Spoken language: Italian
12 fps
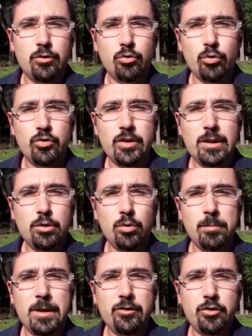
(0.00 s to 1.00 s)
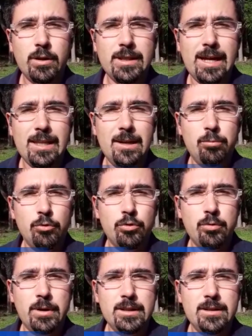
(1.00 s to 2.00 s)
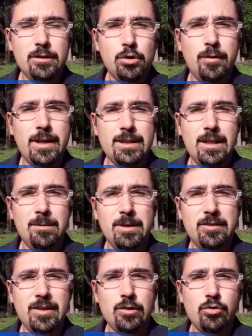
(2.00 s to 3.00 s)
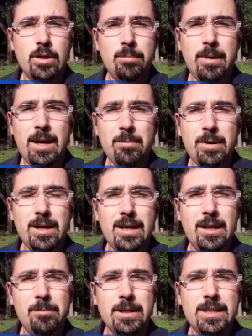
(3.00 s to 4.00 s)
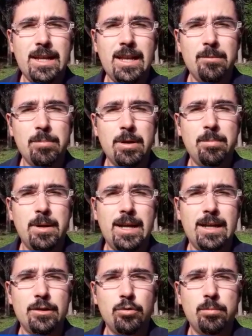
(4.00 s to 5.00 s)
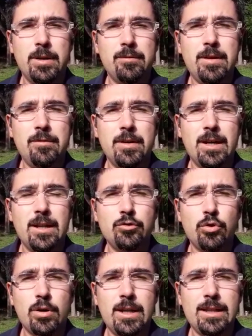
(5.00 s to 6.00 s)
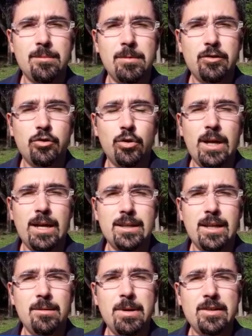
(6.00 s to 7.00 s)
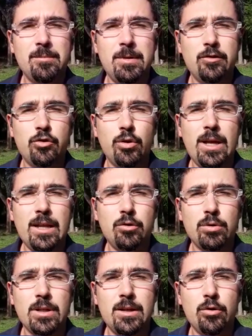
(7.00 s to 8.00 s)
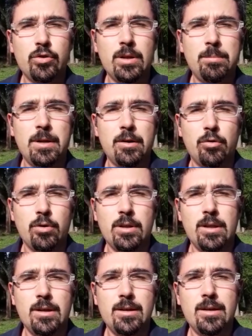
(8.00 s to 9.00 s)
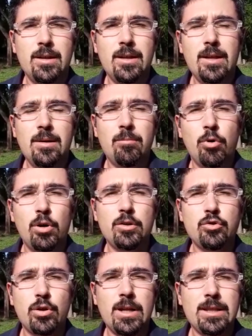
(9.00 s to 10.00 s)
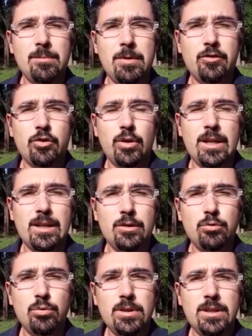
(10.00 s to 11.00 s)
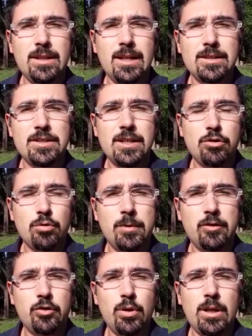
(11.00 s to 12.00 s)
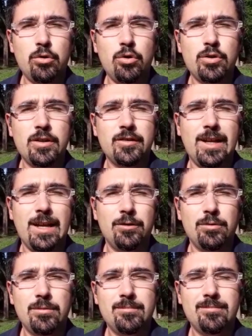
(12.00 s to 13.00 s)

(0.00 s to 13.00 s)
Sul sito missioitalia.it trovate il messaggio del Papa e il materiale preparato per vivere la giornata missionaria e il mese missionario nelle nostre parrocchie. Buona giornata missionaria a tutti dal Centro Missionario Diocesano.